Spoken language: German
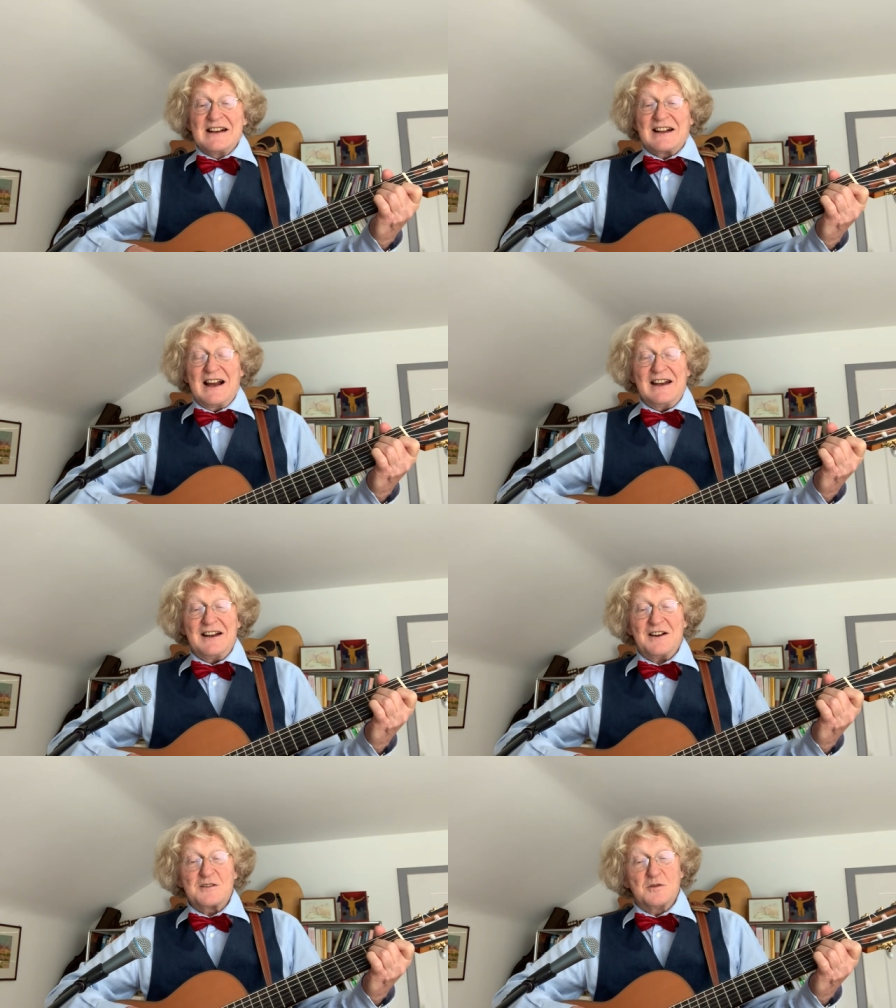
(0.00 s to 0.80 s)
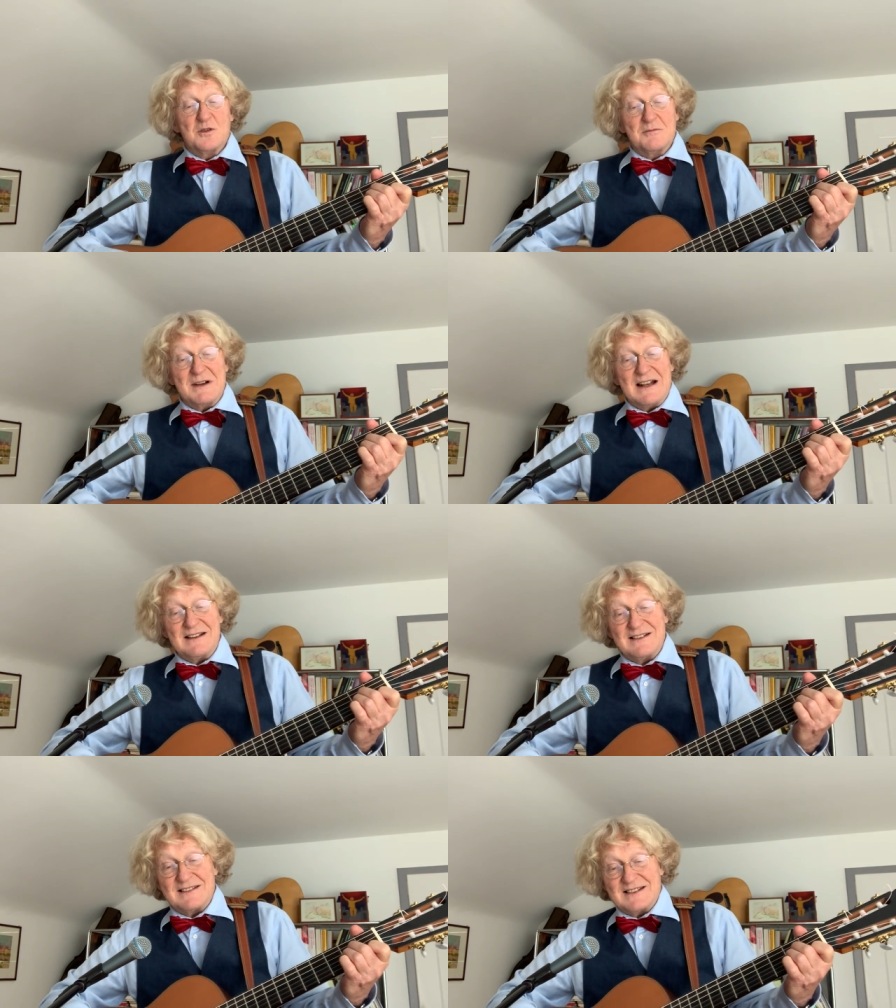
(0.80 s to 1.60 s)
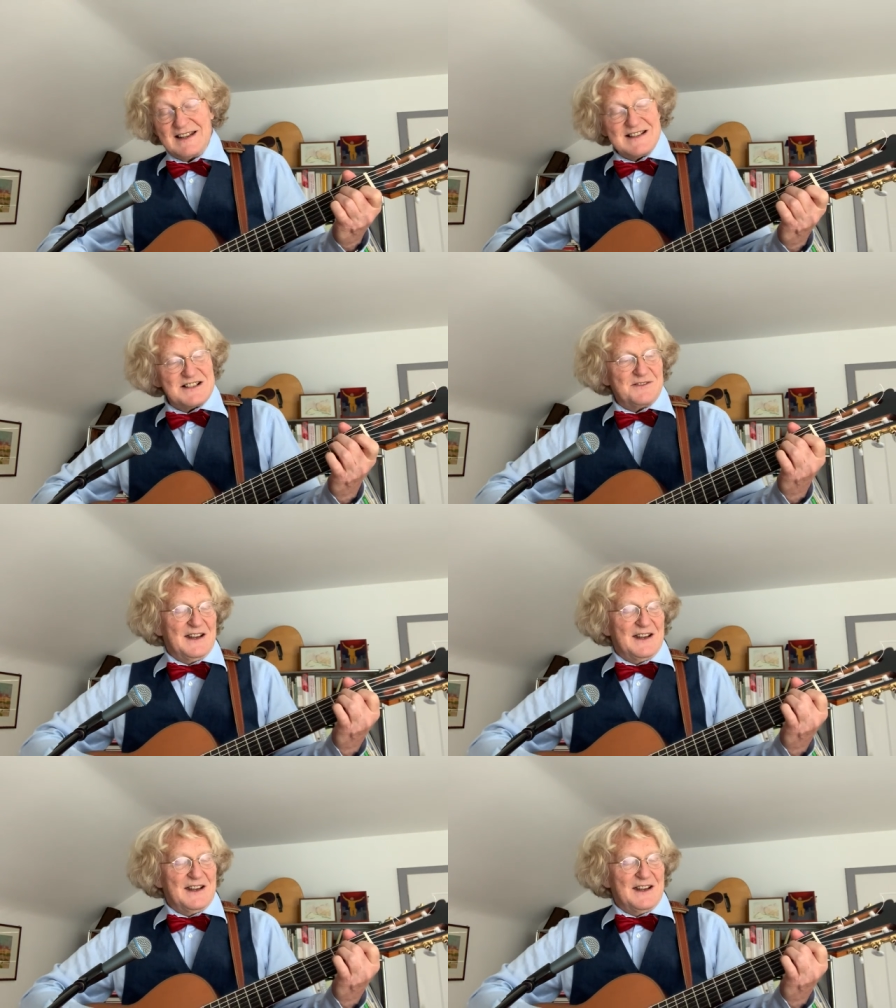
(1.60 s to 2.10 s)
kein Argument ist